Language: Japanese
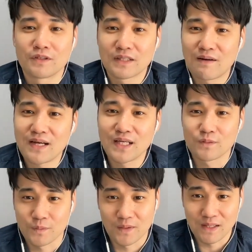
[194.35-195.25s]
可愛い
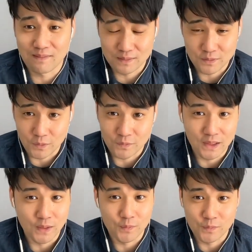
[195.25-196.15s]
嘘のカワウソっ
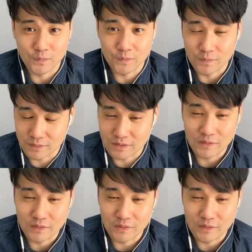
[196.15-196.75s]
ていう、